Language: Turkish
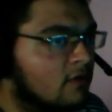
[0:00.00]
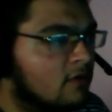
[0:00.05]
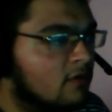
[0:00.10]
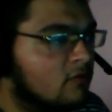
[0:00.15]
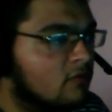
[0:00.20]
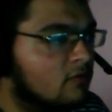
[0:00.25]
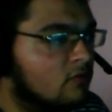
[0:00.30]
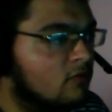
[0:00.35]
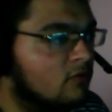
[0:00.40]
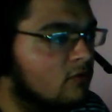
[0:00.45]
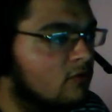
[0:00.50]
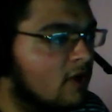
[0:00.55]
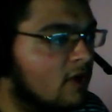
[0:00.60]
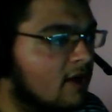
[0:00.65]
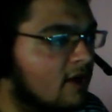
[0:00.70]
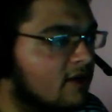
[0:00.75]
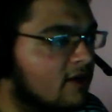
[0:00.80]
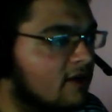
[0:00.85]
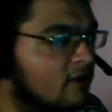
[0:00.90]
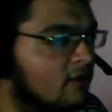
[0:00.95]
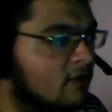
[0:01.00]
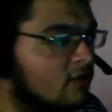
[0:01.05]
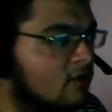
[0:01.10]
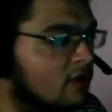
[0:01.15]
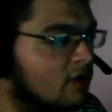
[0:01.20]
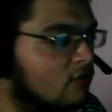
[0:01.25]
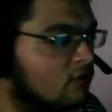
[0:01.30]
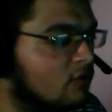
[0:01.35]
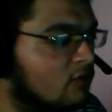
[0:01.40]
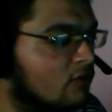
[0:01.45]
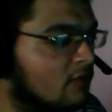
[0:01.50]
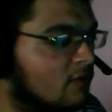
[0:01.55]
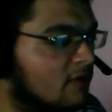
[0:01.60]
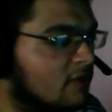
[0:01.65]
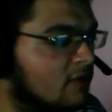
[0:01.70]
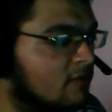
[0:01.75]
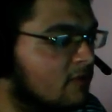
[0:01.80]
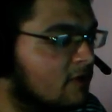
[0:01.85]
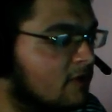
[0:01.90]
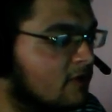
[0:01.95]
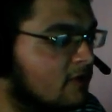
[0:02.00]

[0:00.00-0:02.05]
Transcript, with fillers: Dur daha erken oraya totem atmaya.